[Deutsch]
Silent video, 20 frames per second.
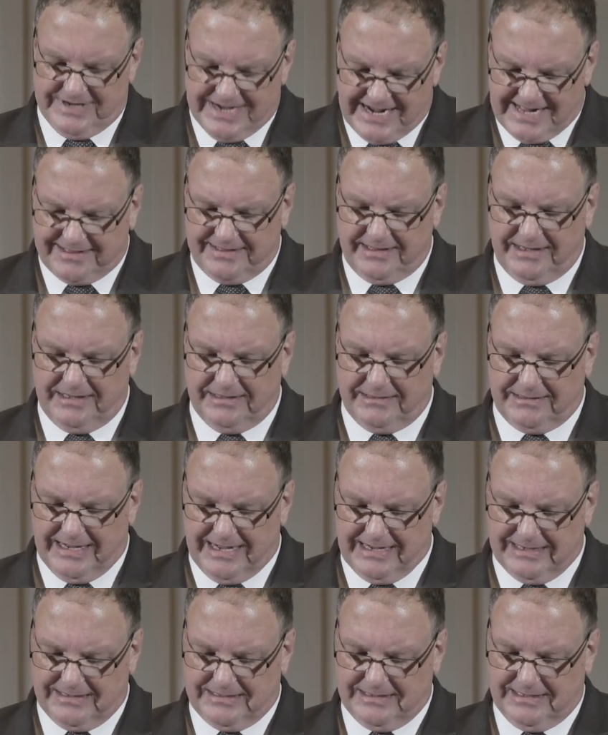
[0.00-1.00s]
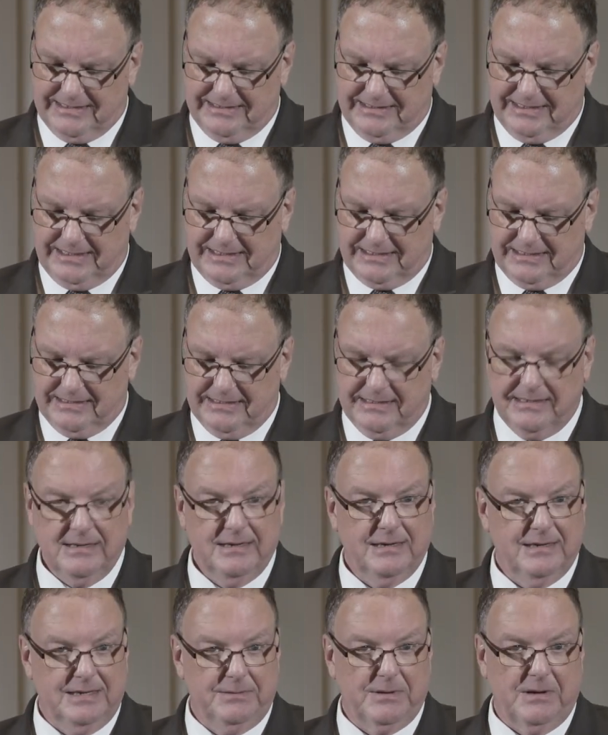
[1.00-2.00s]
Herzlichen Dank an dich,
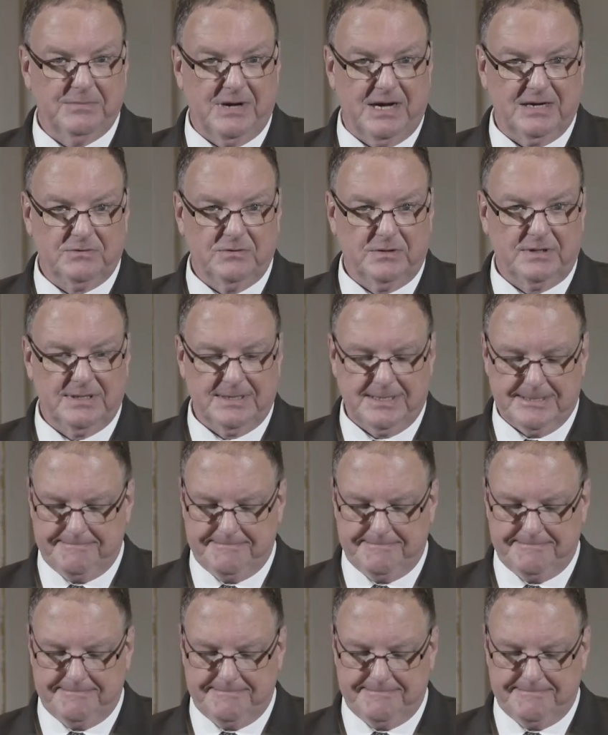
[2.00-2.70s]
lieber Markus.